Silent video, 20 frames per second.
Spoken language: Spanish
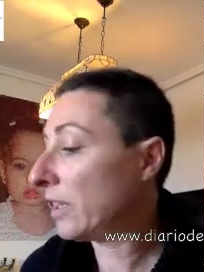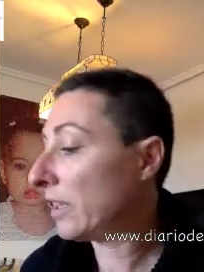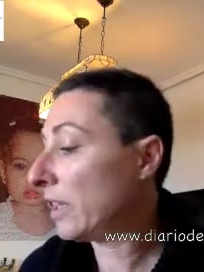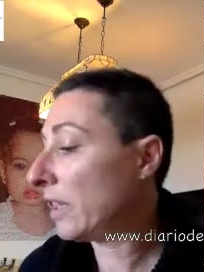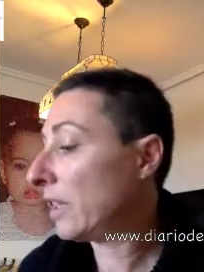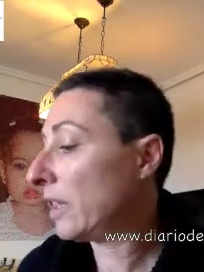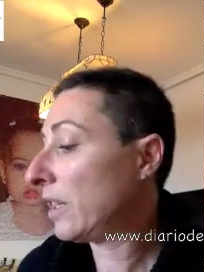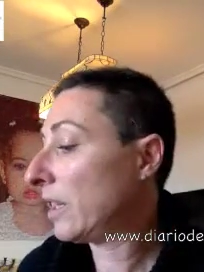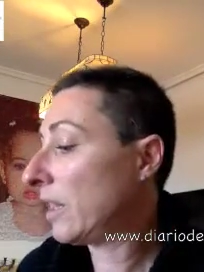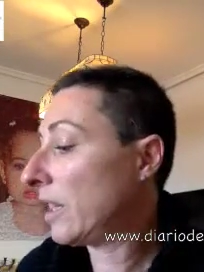
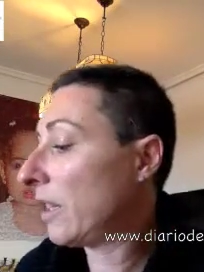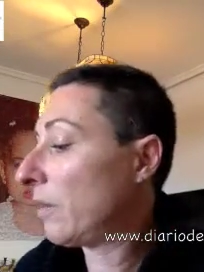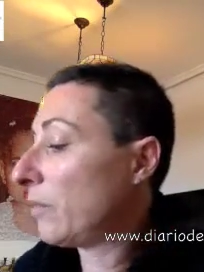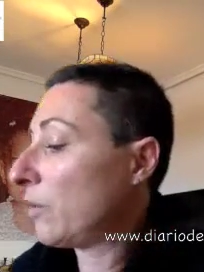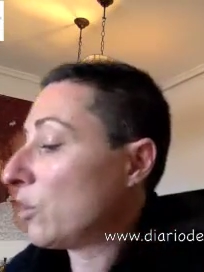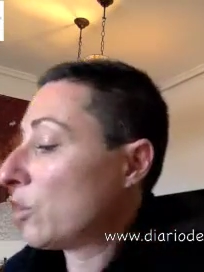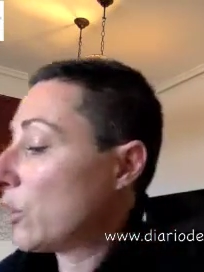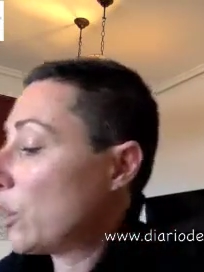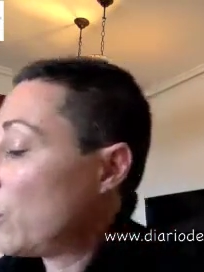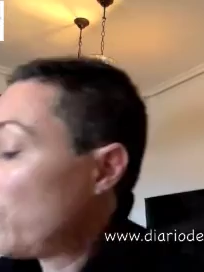de
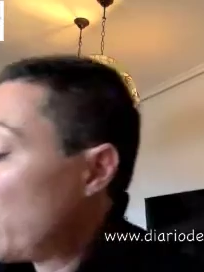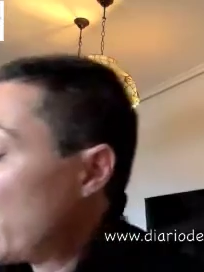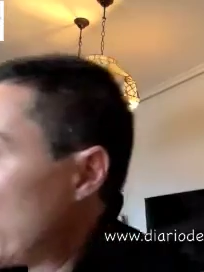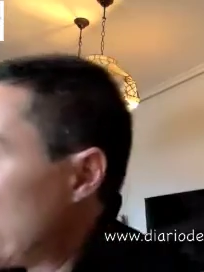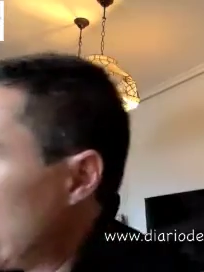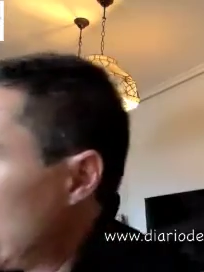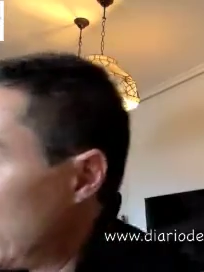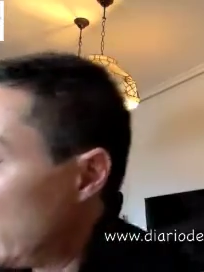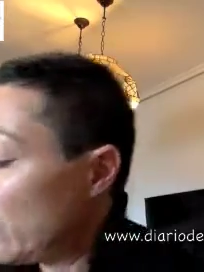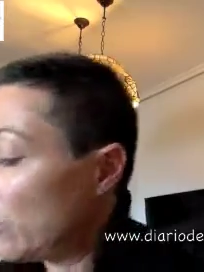labios y el
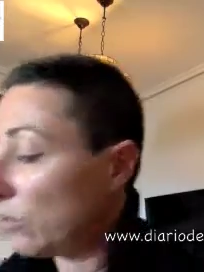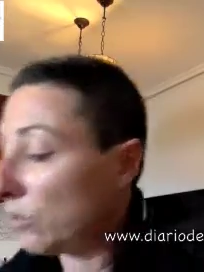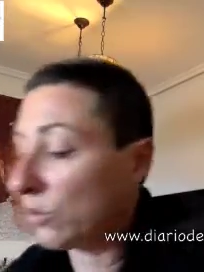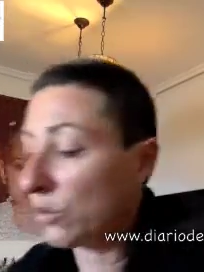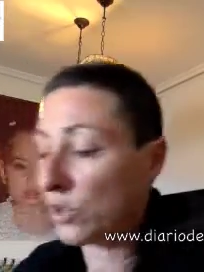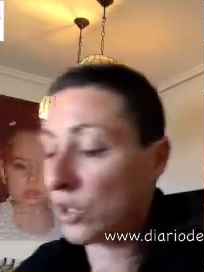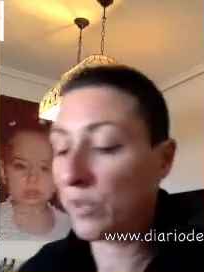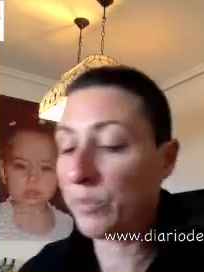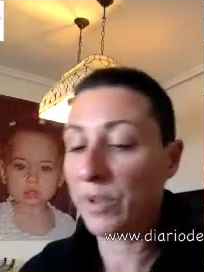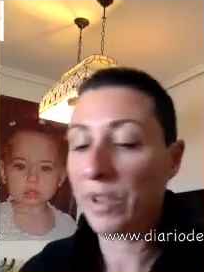pincel de
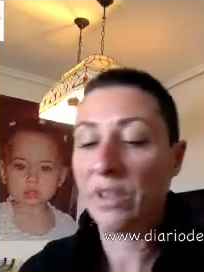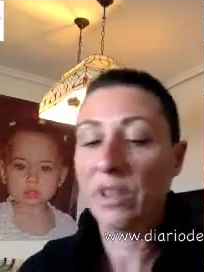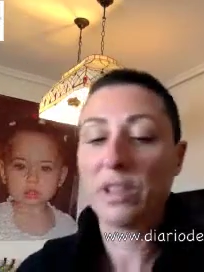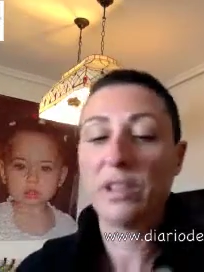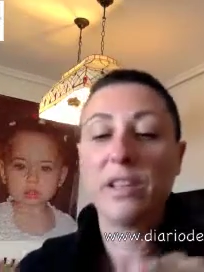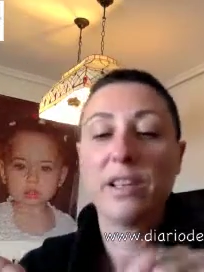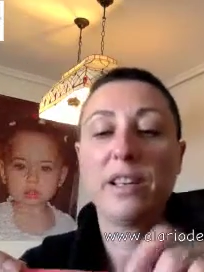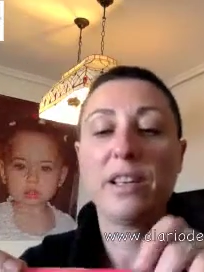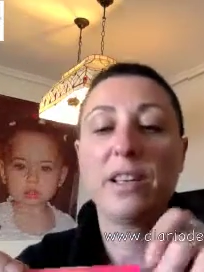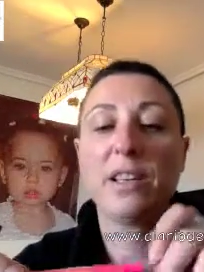ojos. El
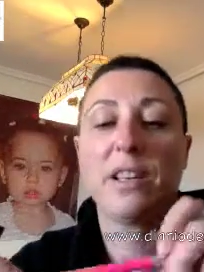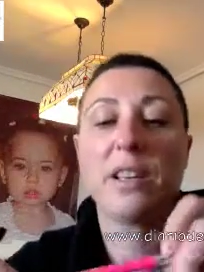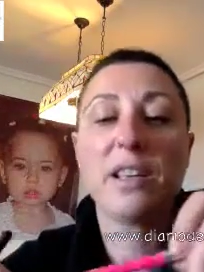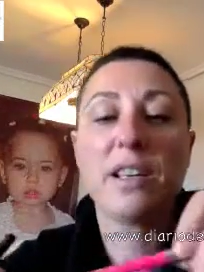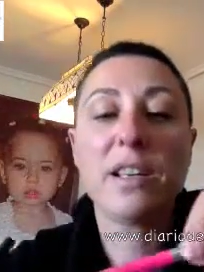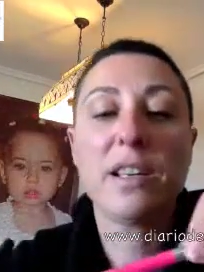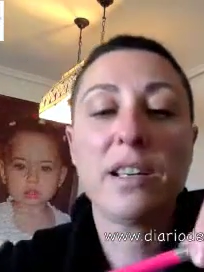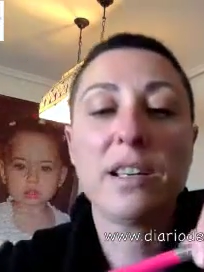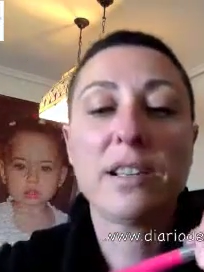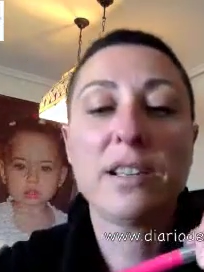pincel
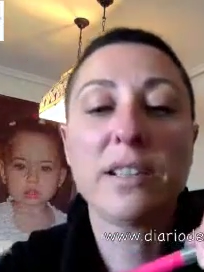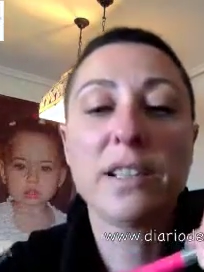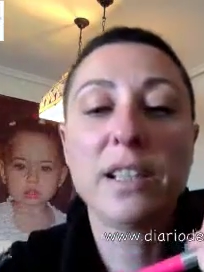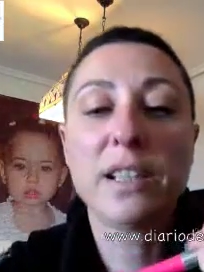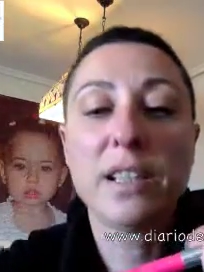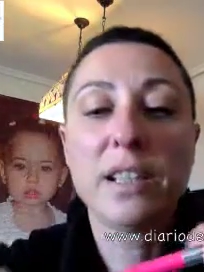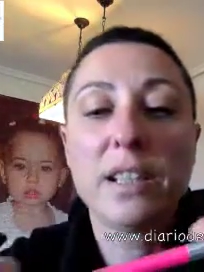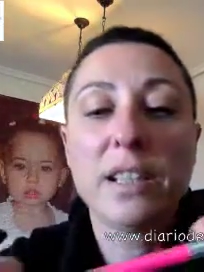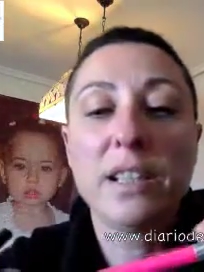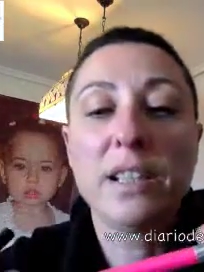de,
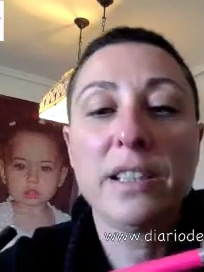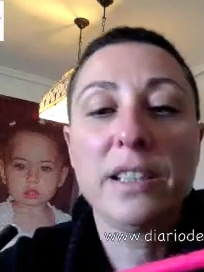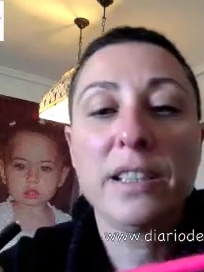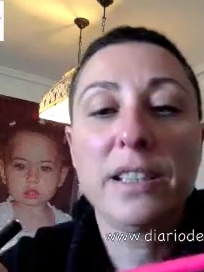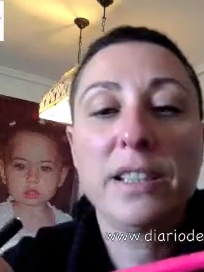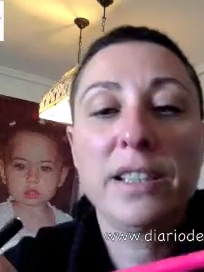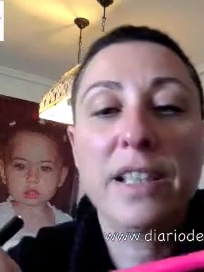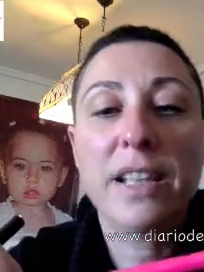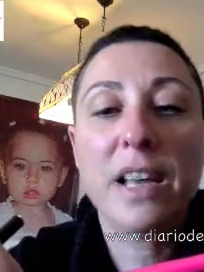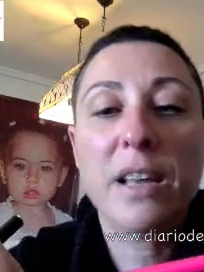
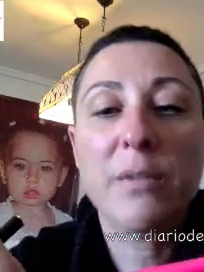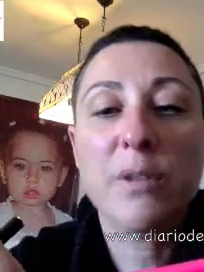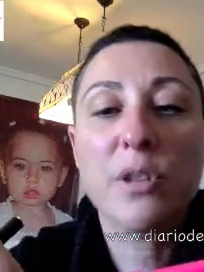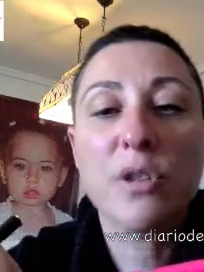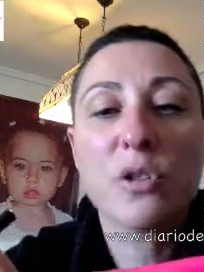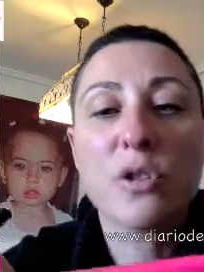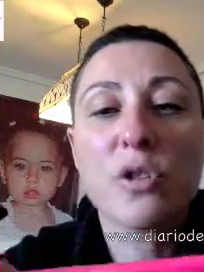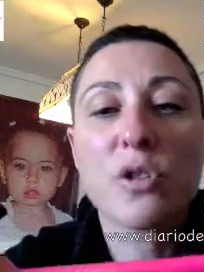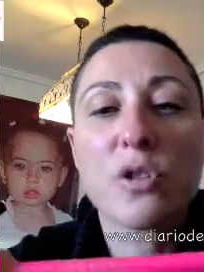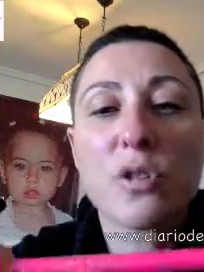de
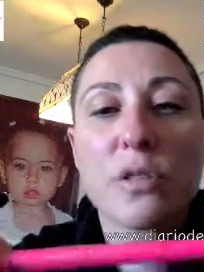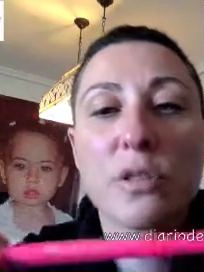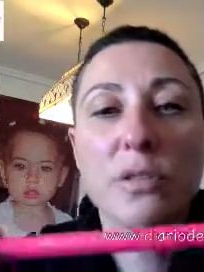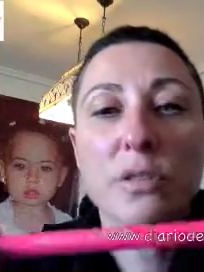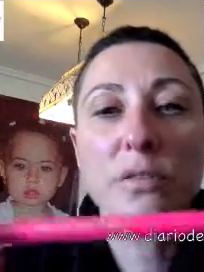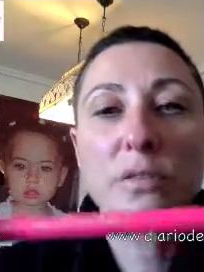labios,